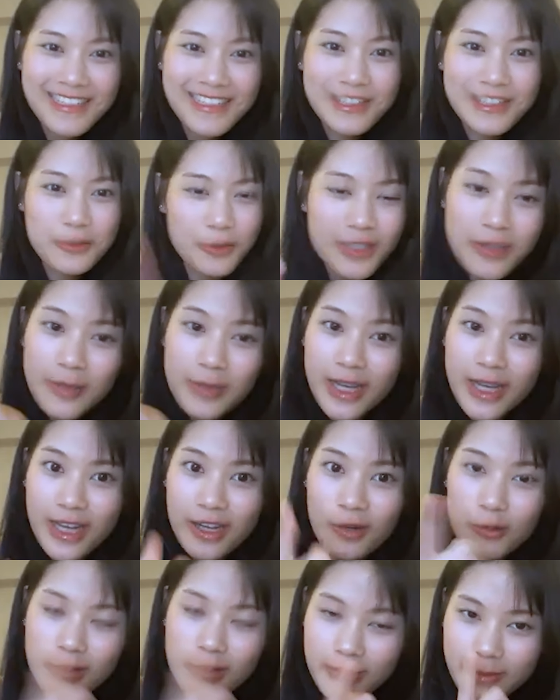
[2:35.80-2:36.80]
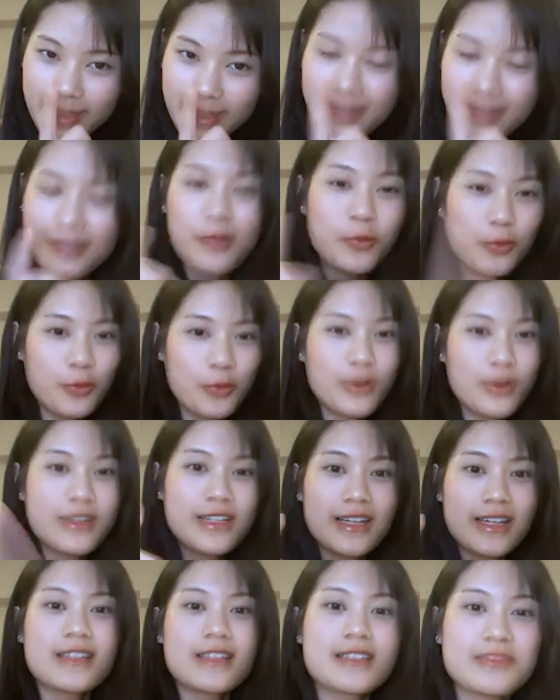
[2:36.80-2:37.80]
รู้เรื่องไหมคะรู้เรื่องไหมคะรู้เรื่
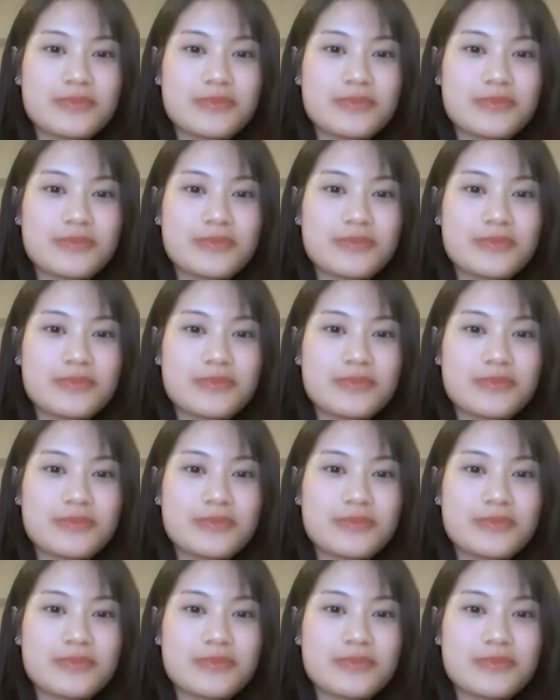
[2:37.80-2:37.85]
อง